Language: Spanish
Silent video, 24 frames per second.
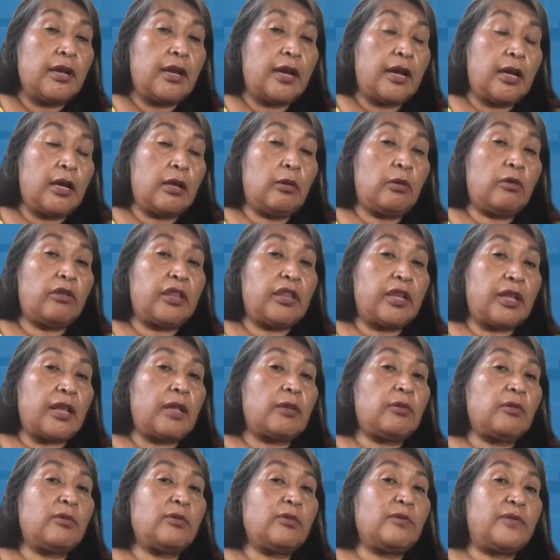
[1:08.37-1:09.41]
ah, los
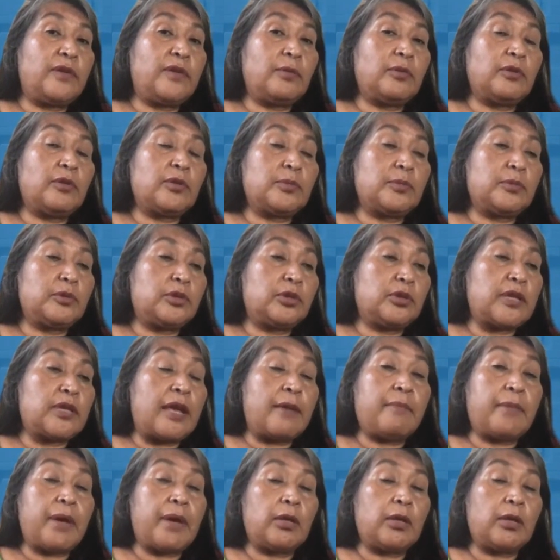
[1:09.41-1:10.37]
serranos sufrimos mucho en